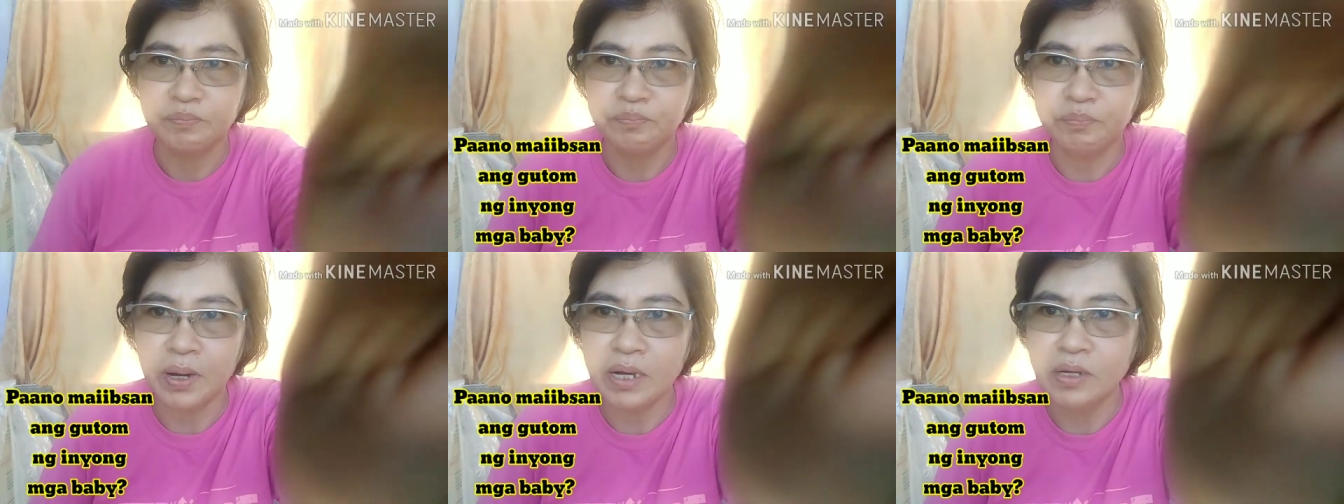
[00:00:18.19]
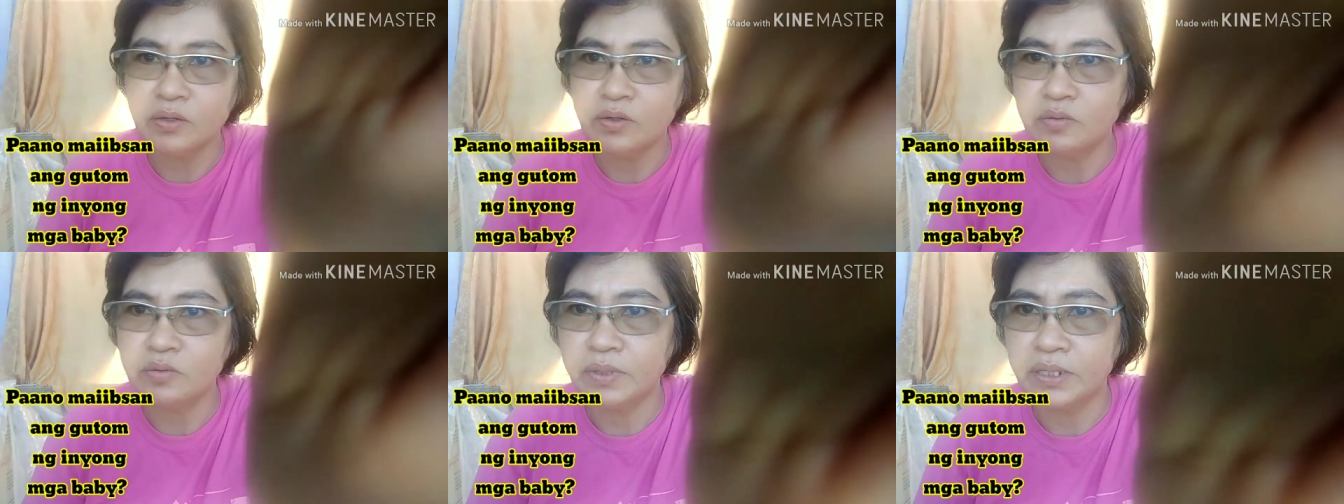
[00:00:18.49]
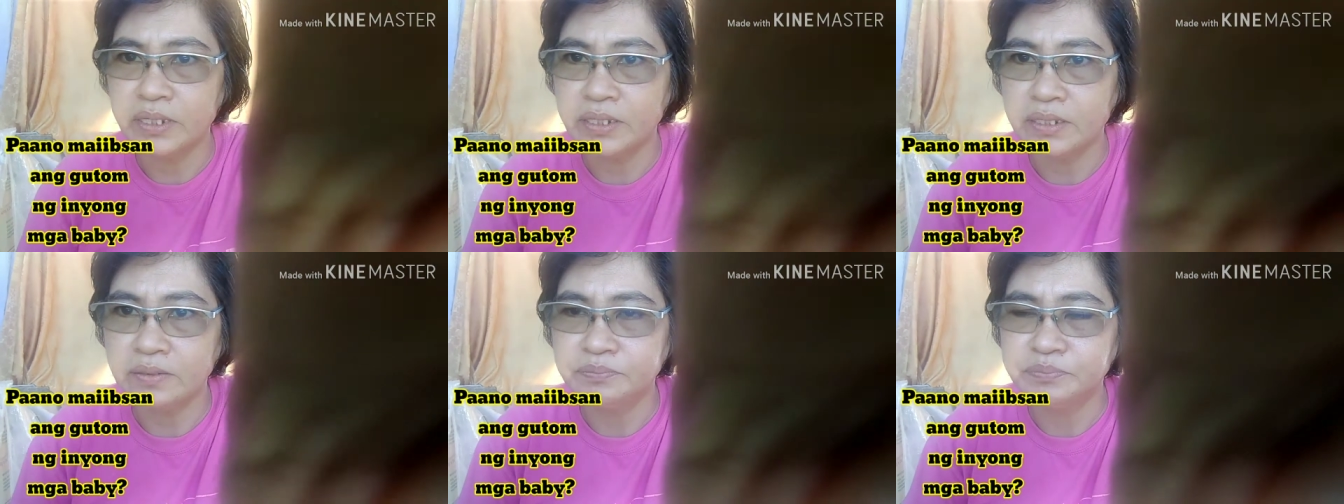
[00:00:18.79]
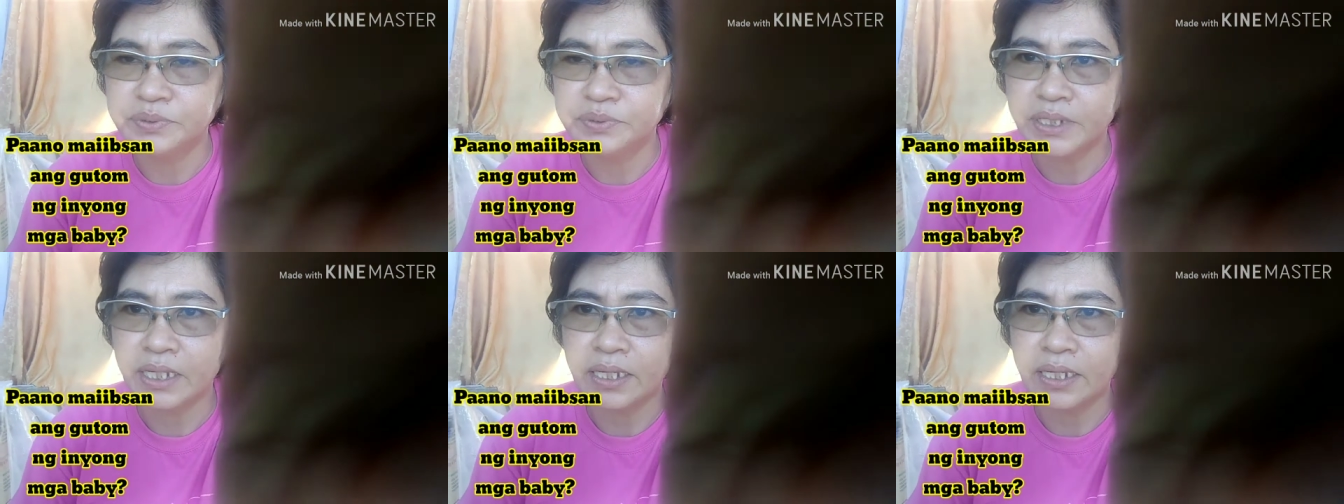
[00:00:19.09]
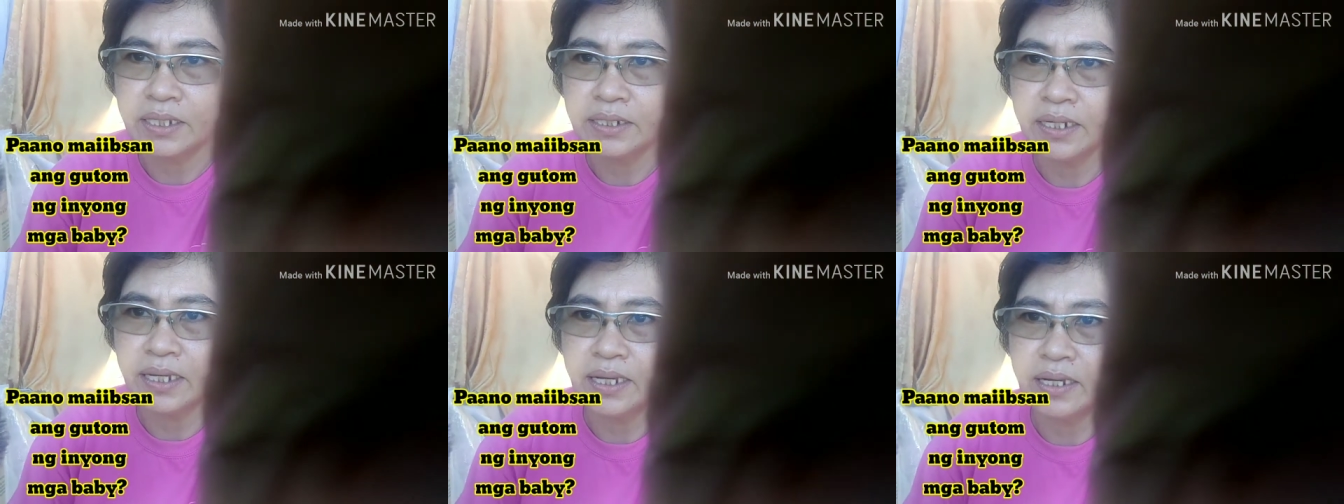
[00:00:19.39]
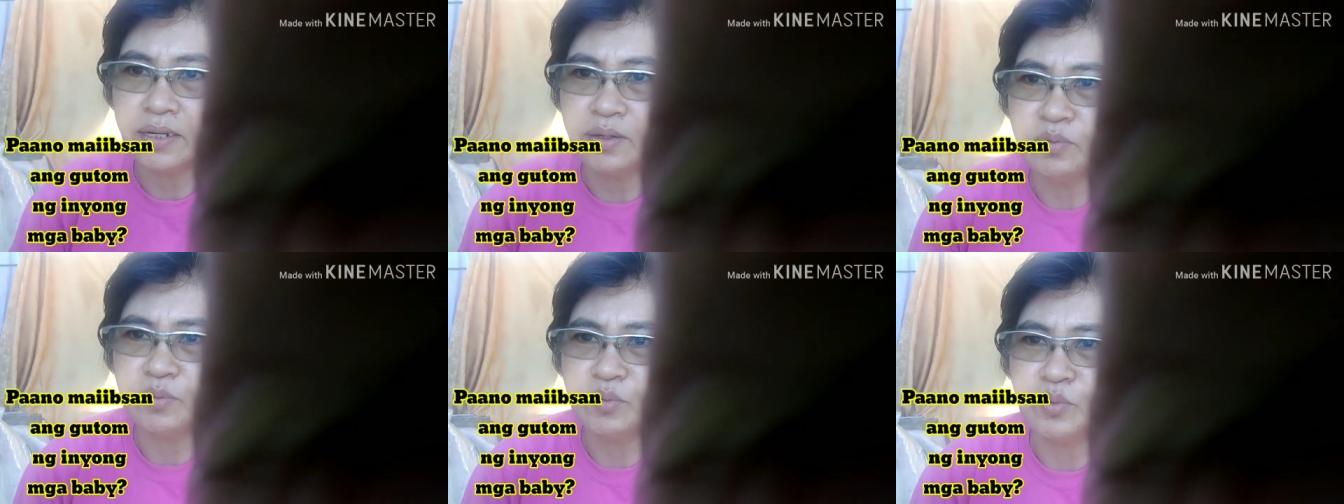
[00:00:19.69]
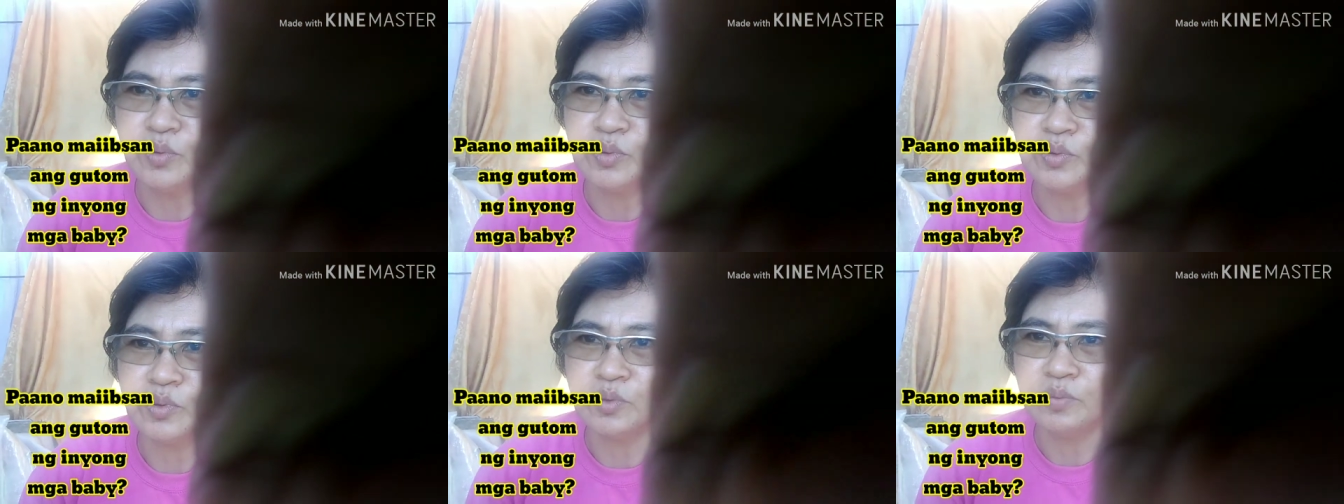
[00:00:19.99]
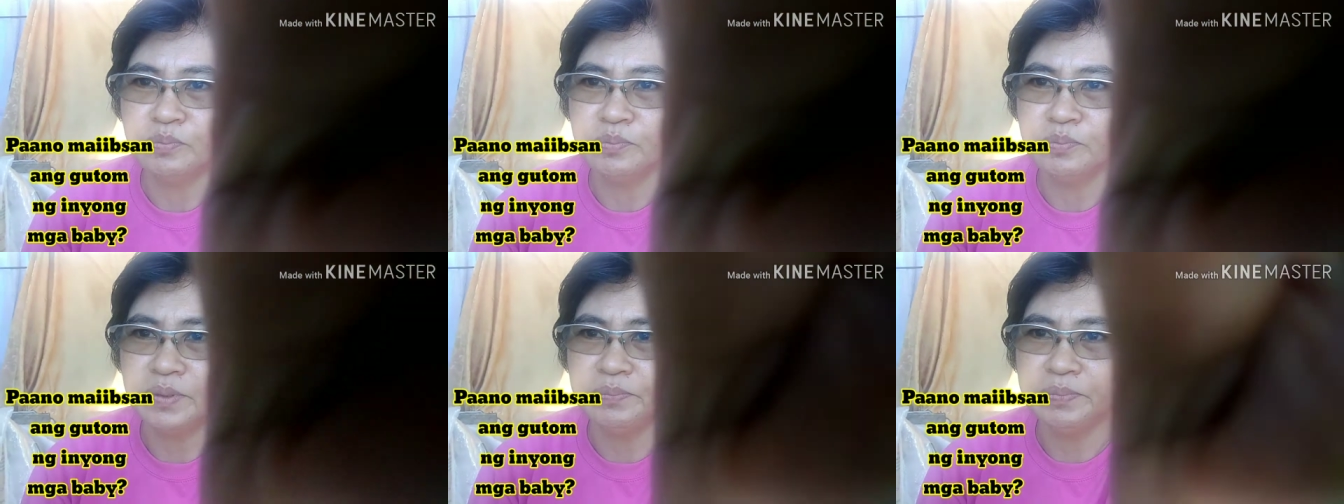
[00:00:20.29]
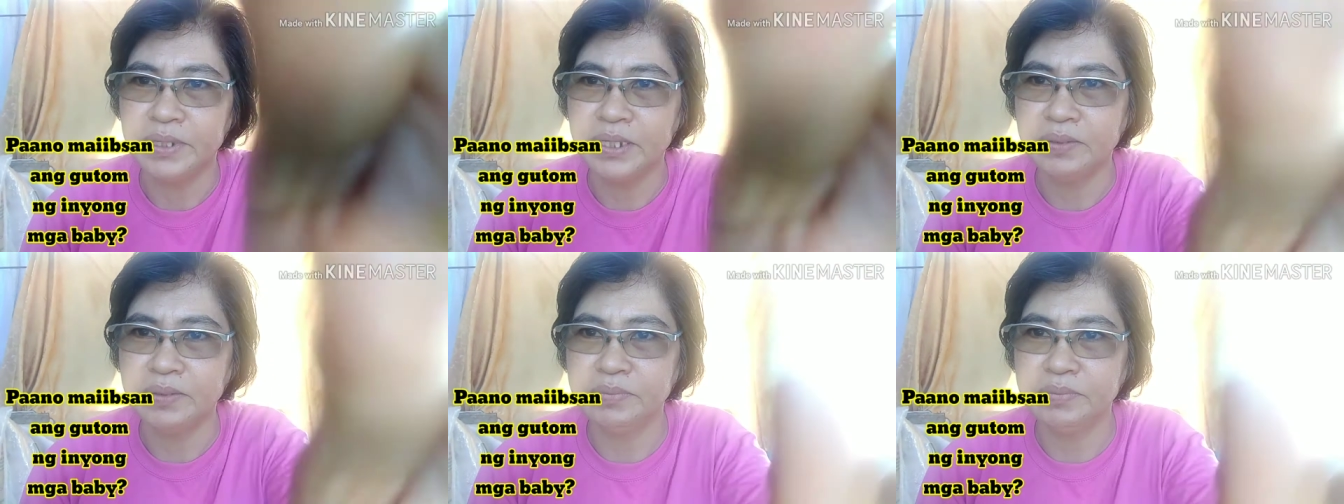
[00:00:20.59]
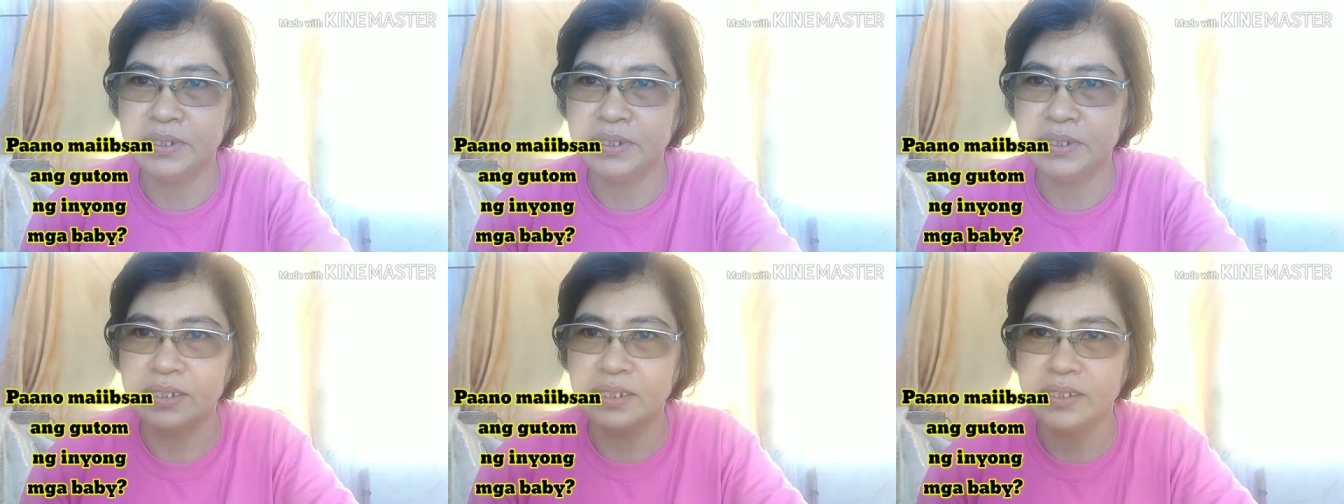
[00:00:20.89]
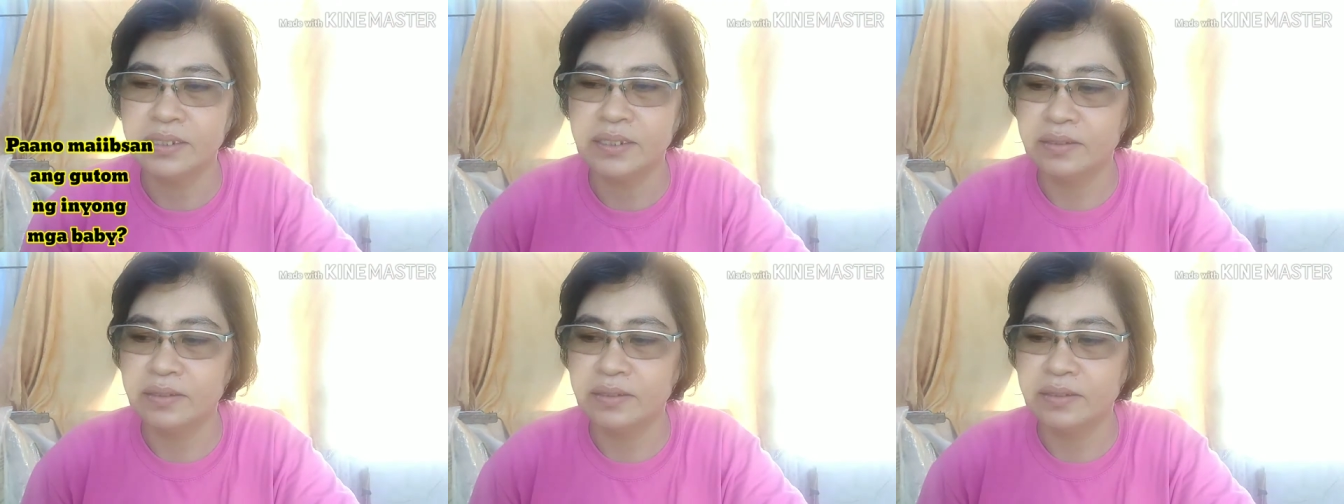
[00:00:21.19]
paano may ibsan ang gutom ni baby.